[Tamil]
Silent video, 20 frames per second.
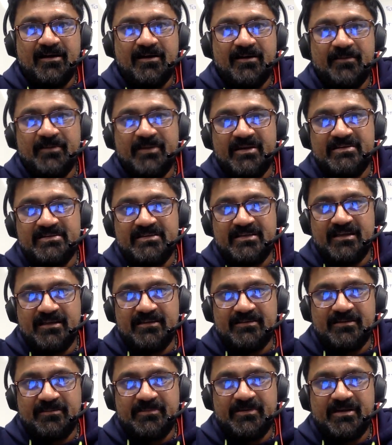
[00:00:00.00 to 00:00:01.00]
ஆளும்
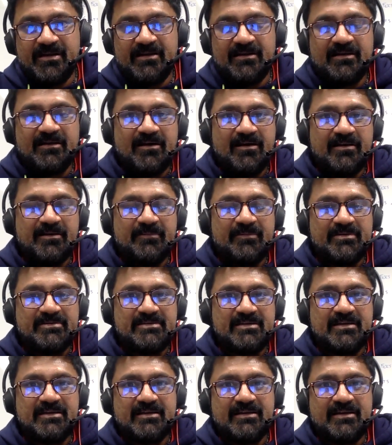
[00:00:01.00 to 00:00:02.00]
கட்சியாக தமிழ்நாட்டில் ஆளும்
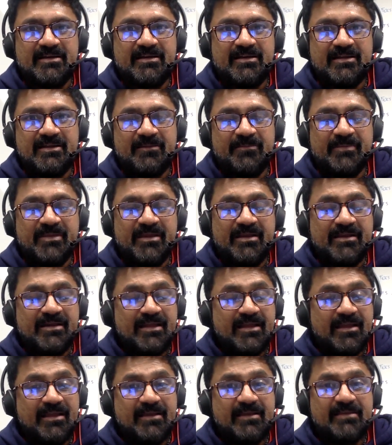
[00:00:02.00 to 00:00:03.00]
கட்சியாக இருக்கிற டிஎம்கே கிட்ட
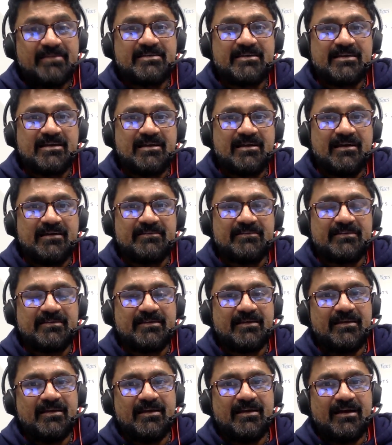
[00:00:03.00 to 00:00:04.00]
எக்கச்சக்க காசு
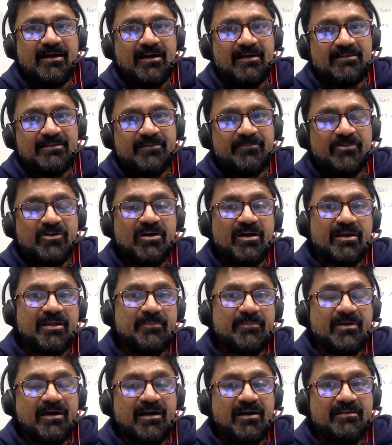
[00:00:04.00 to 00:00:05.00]
இருக்குது
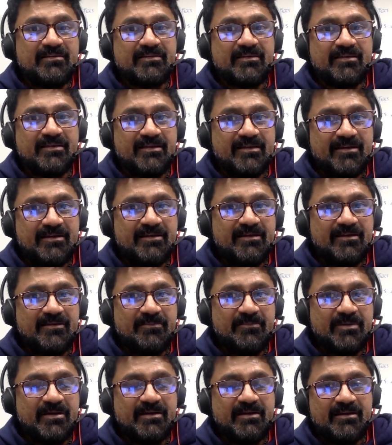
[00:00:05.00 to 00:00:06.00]
அதிமுகட்டையும் காசு இருக்குது
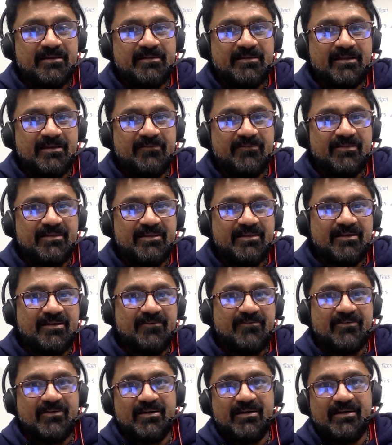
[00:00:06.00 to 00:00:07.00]
பட் இருந்தாலும் வந்து
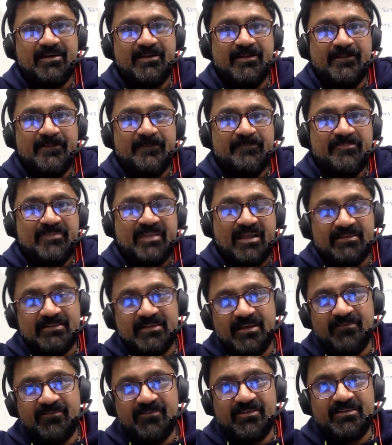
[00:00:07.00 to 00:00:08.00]
அவங்க அந்த
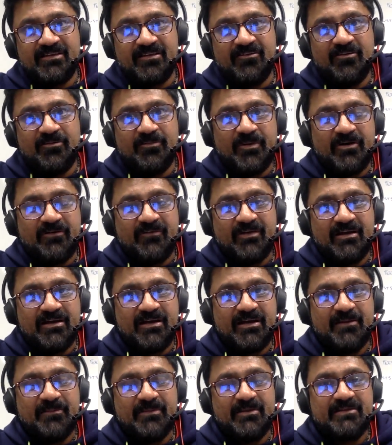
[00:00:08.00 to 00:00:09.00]
அளவுக்கு செலவு
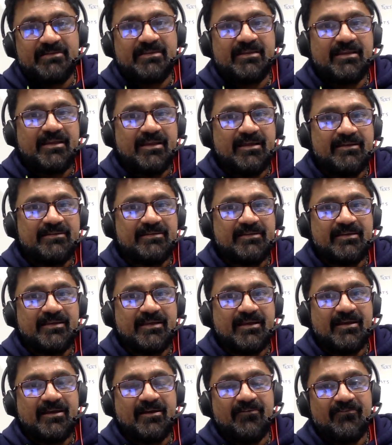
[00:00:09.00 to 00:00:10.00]
பண்ணுவாங்கன்னா நமக்கு தெரியாது
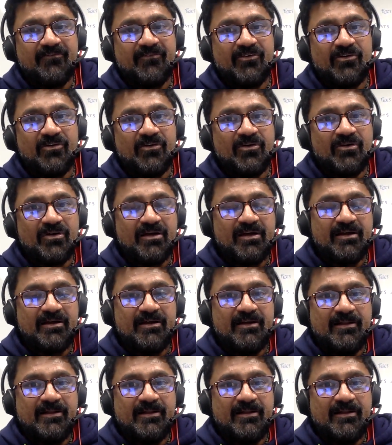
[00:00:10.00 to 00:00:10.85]
ஏன்னா அவங்களோட